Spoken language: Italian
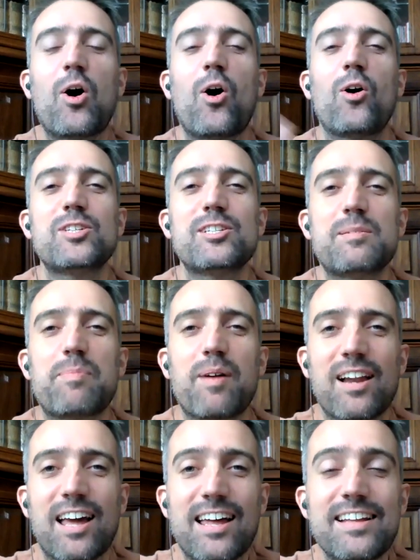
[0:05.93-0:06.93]
Oggi si
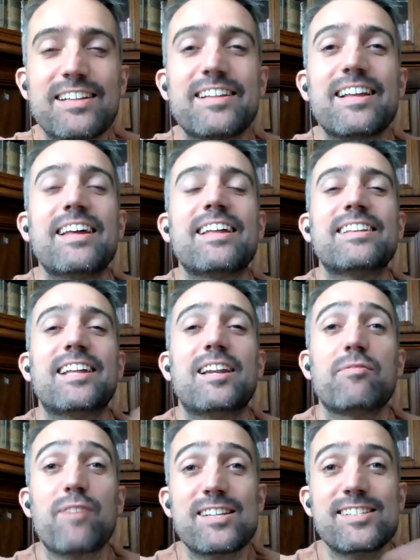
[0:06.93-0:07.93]
parlerà
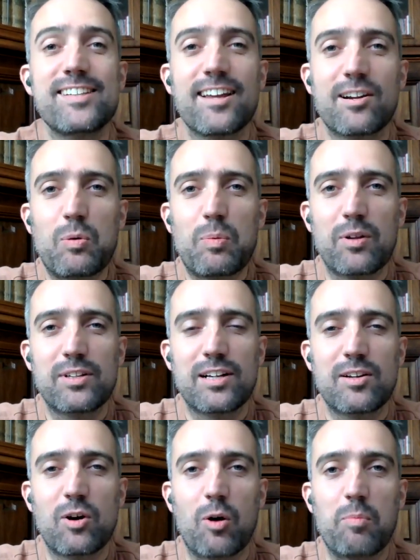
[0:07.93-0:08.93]
delle fasi di recupero
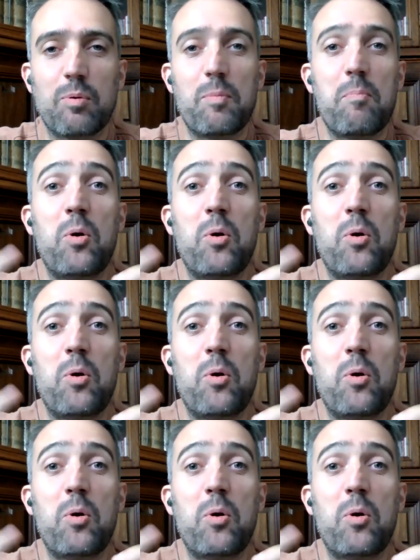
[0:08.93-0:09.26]
del corpo.